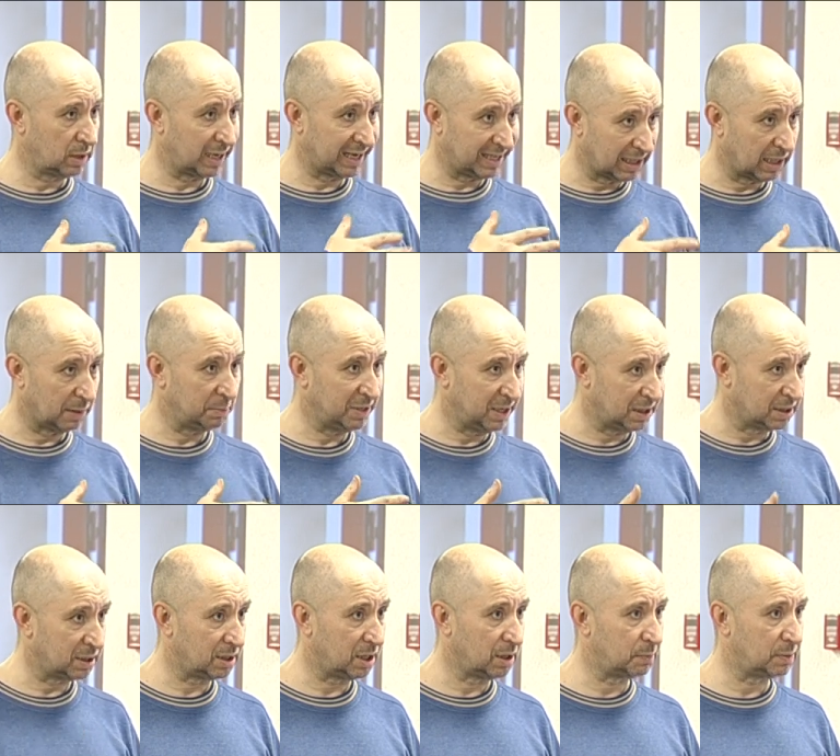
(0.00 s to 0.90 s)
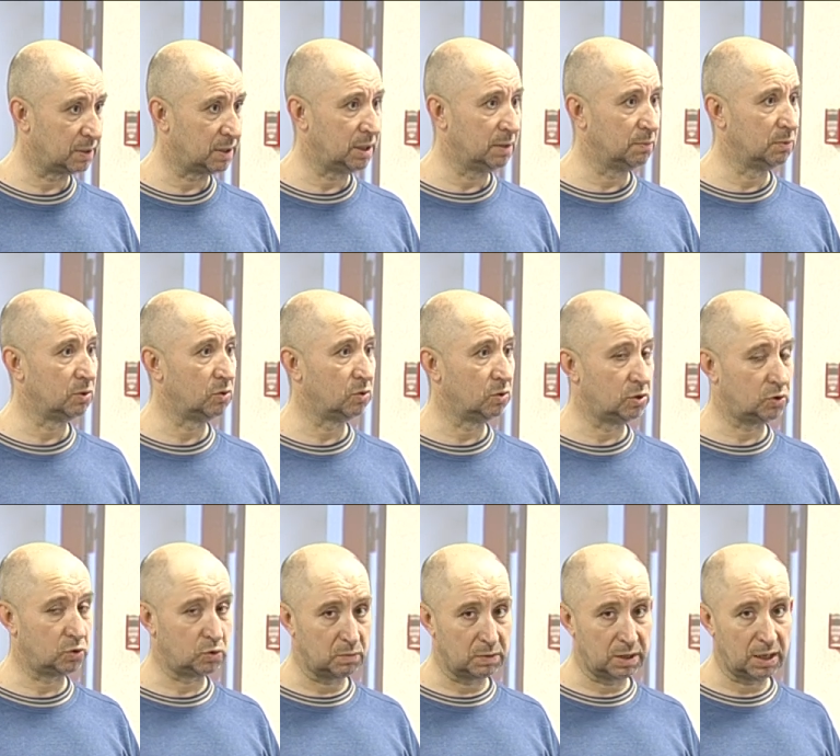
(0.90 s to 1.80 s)
когда мне это необходимо, то
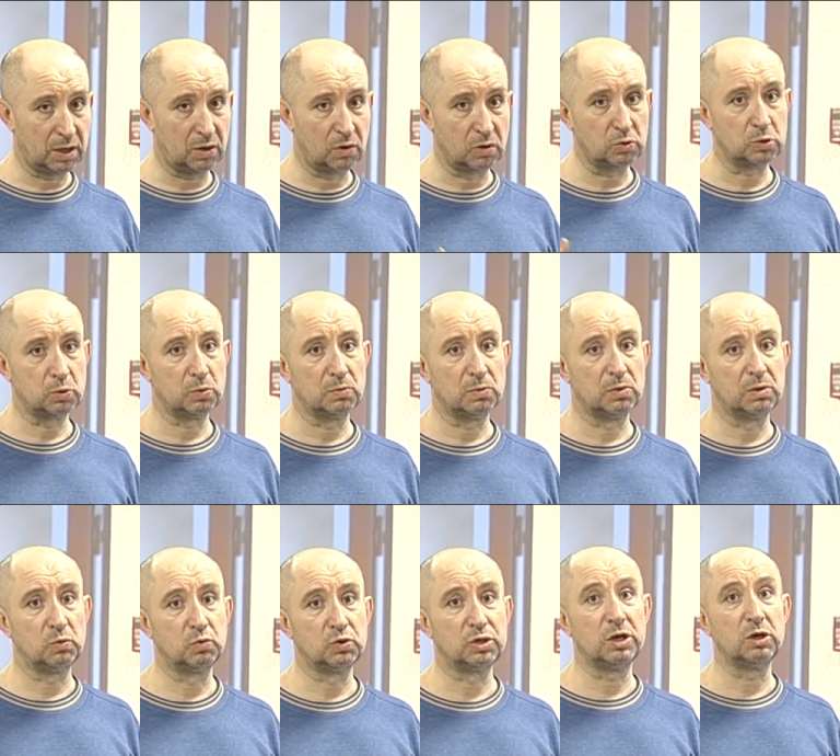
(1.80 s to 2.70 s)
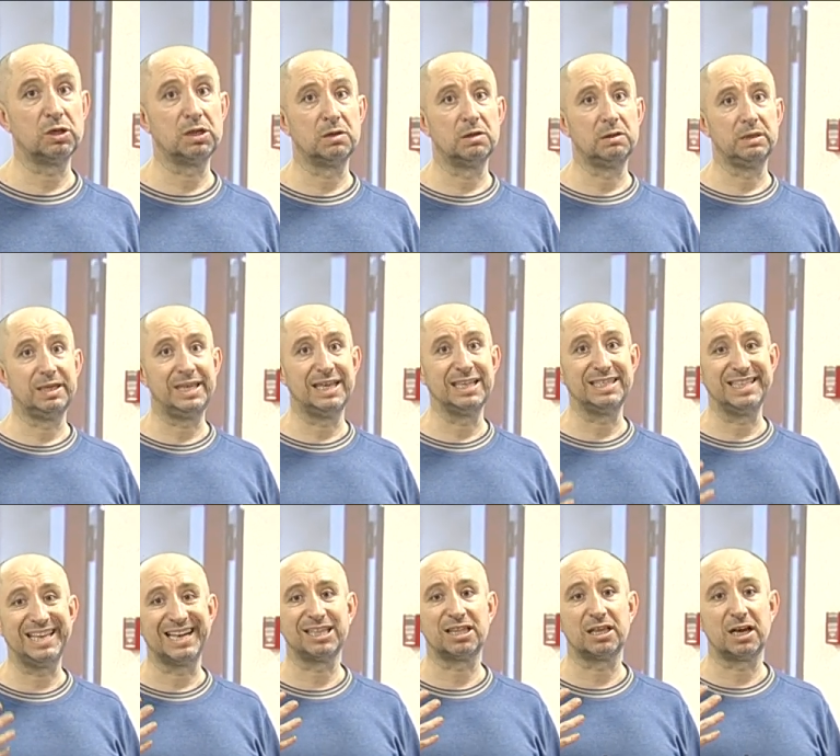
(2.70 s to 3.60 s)
есть у меня уже
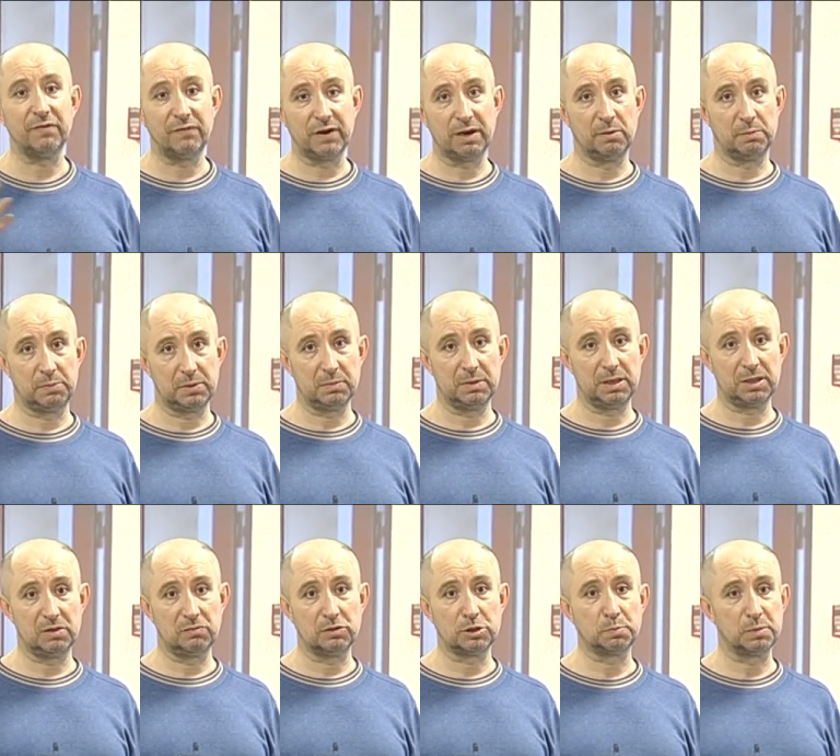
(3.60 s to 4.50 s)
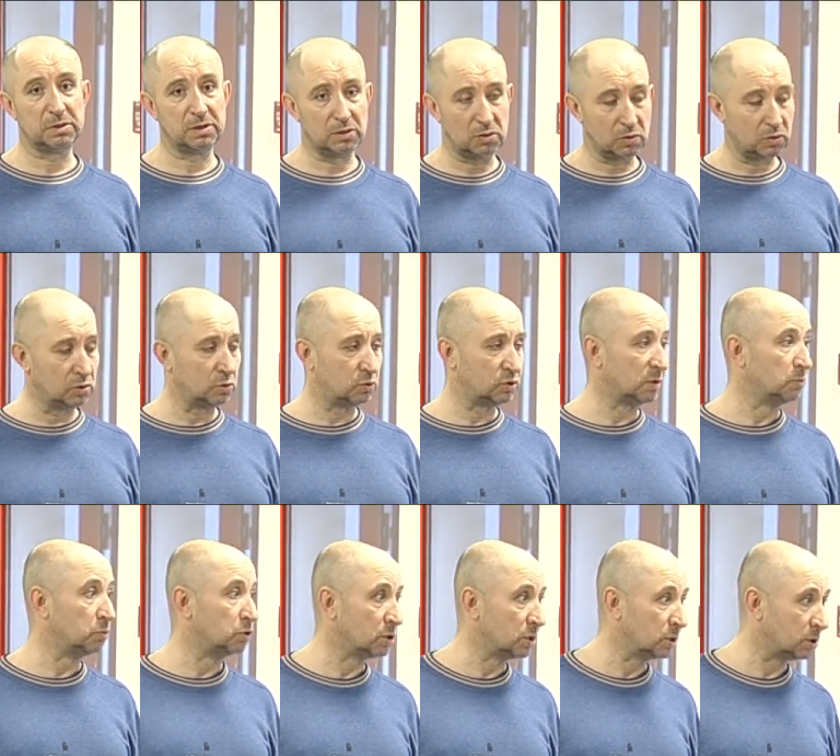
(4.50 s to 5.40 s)
есть некоторое время, понимаете, два с половиной года
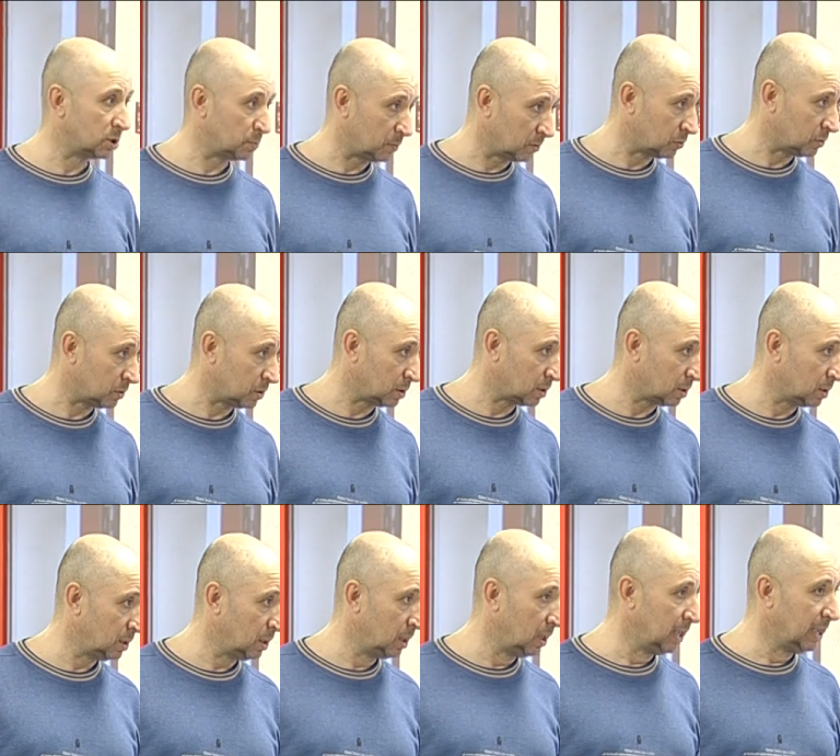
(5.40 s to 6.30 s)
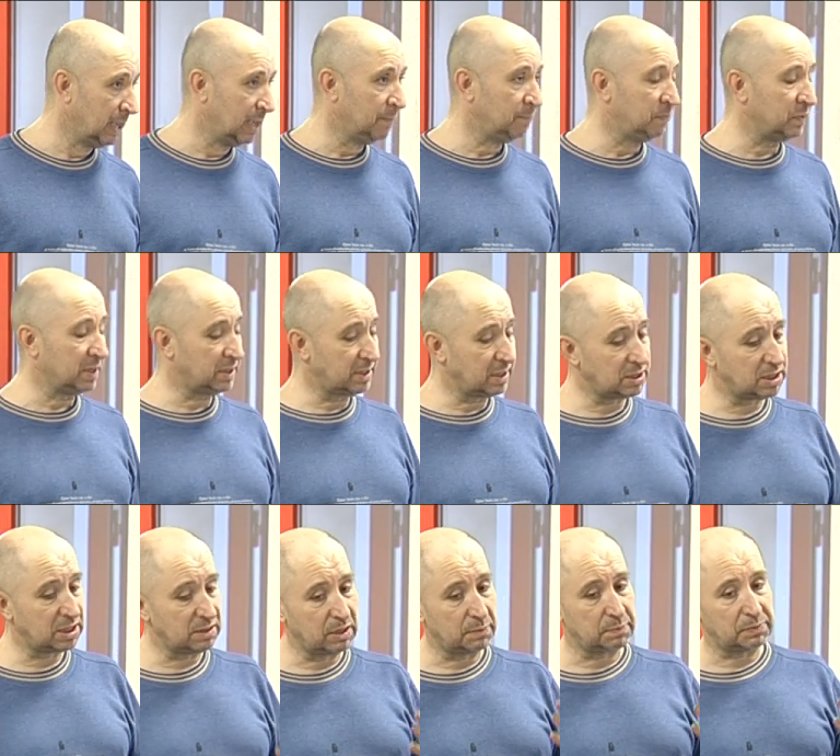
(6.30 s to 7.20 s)
уже можно жить спокойно.
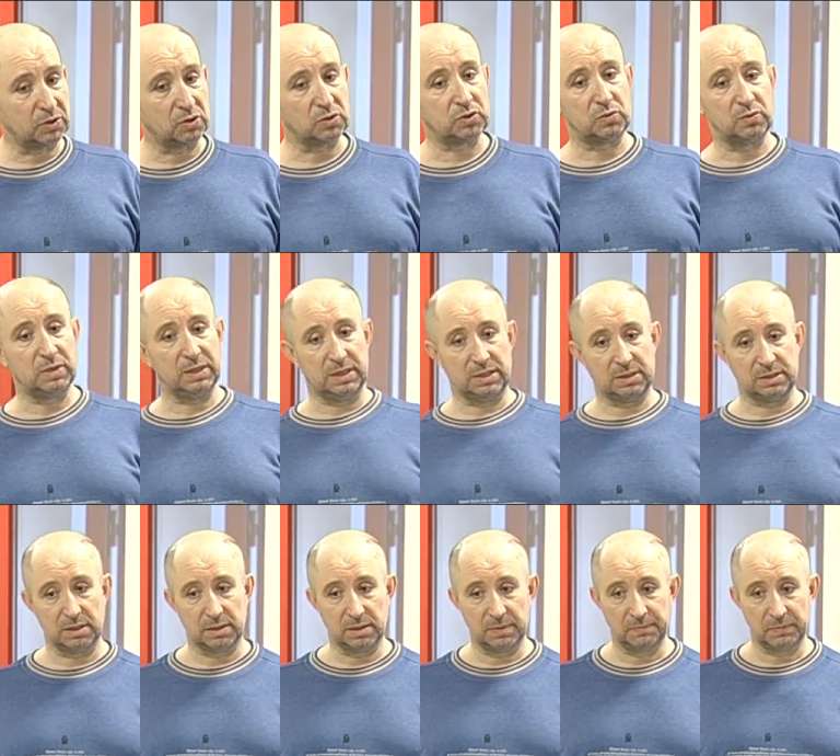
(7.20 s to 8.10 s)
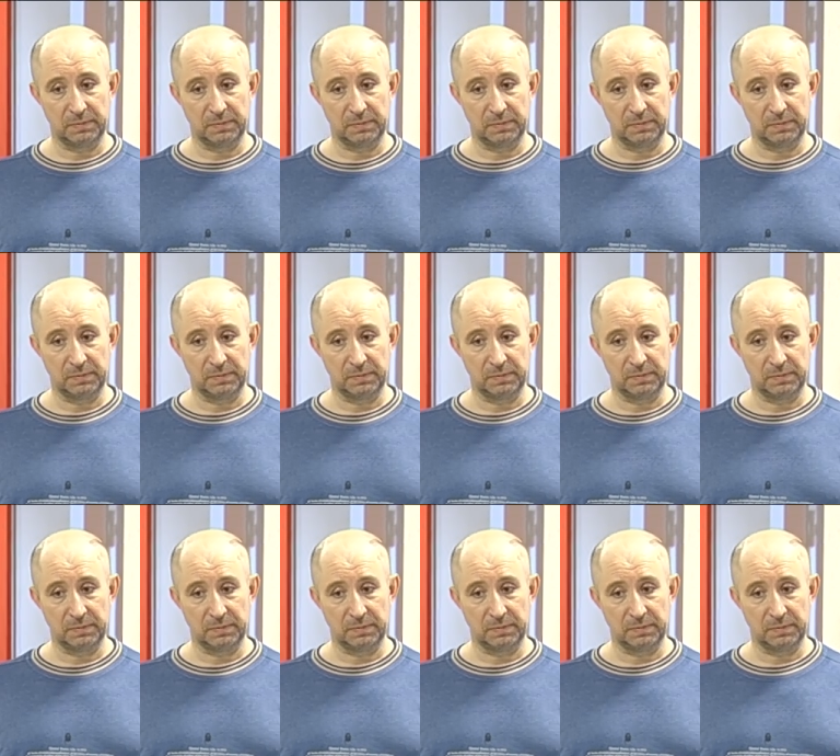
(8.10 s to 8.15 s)
Естественно, мне придется туда ездить.